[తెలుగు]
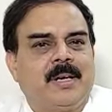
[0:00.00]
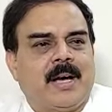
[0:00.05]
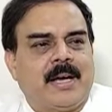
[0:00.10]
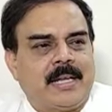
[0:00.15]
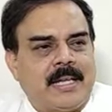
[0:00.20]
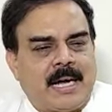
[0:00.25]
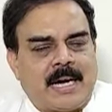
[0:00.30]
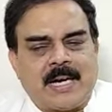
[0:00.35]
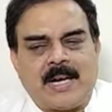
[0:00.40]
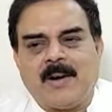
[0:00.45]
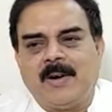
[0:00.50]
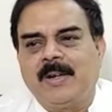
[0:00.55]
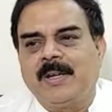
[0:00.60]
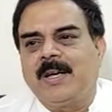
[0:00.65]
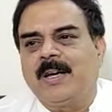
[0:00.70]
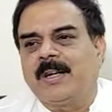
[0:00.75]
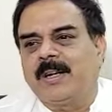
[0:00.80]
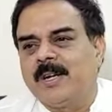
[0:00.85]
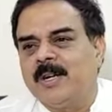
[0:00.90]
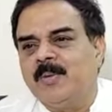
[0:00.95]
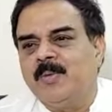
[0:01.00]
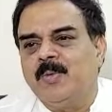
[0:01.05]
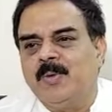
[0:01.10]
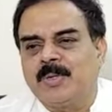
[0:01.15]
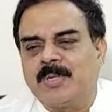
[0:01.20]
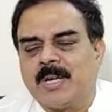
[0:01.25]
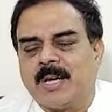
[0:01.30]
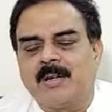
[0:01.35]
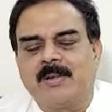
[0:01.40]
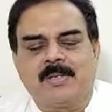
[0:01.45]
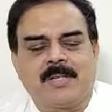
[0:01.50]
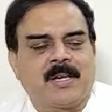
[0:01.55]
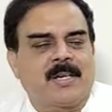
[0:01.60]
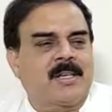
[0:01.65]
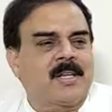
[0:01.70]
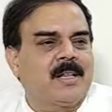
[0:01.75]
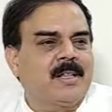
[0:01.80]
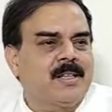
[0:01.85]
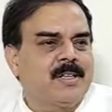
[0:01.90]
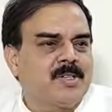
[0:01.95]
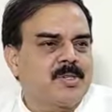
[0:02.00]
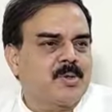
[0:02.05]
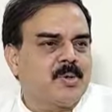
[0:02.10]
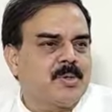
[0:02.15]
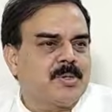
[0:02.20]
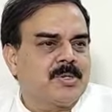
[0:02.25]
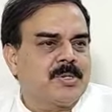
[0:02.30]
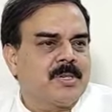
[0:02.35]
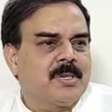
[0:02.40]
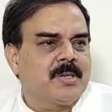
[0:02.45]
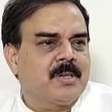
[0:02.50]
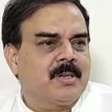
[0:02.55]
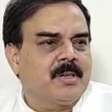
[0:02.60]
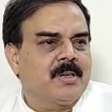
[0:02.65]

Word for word: అని హడావుడిగా రెండు మూడు సార్లు చట్టాలు తీసుకొచ్చి